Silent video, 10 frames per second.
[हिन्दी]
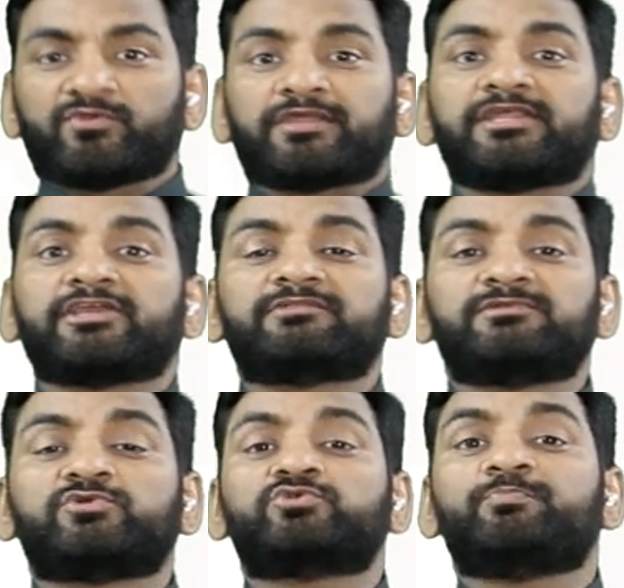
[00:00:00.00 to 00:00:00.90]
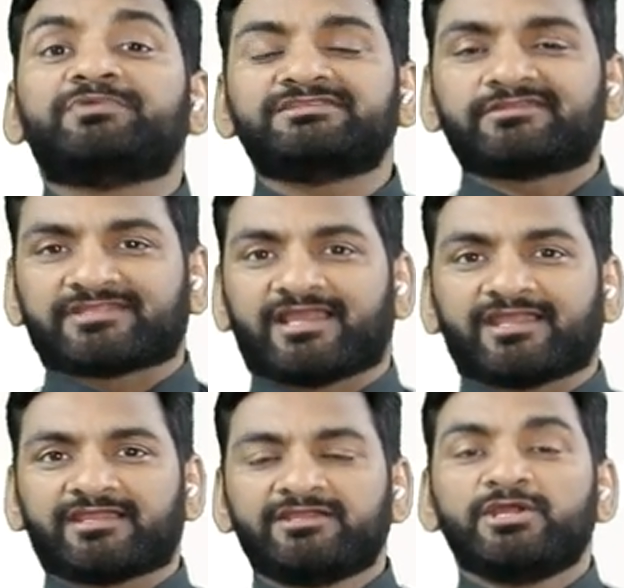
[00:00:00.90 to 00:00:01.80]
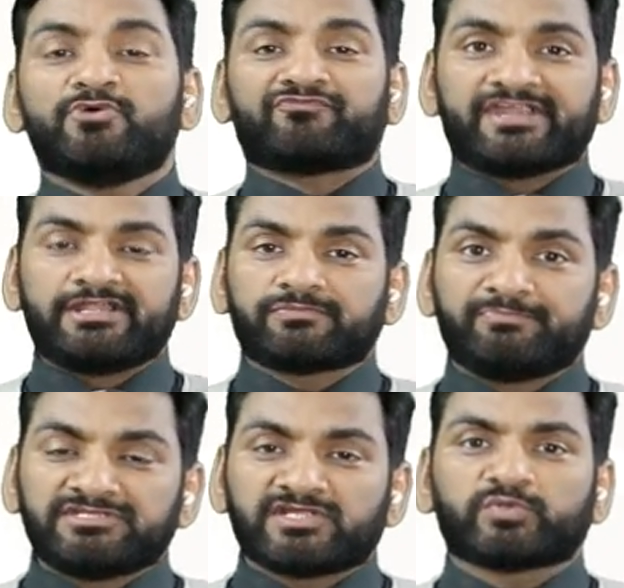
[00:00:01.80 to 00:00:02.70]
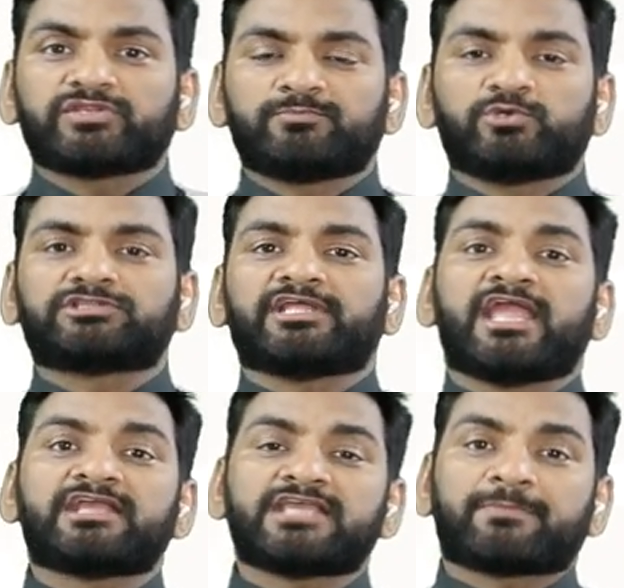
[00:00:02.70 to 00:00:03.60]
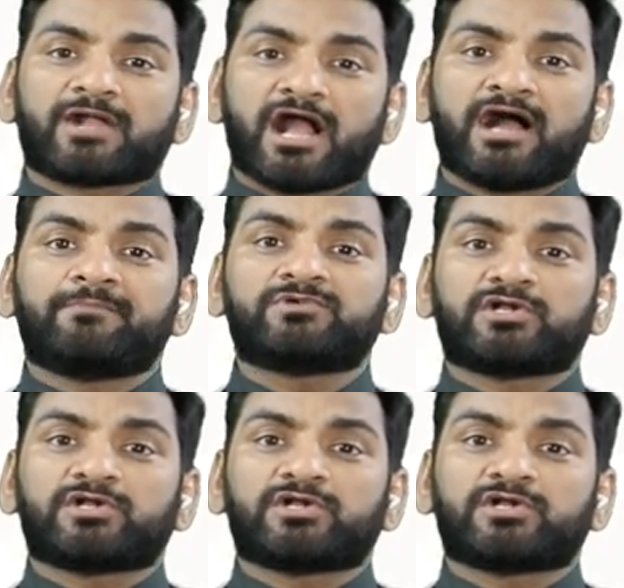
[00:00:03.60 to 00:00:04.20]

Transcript: तो ऐसे केस में दोस्तों बिजनेस क्या है फ्रेंड्स बिजनेस उसे बोलते हैं कि आप काम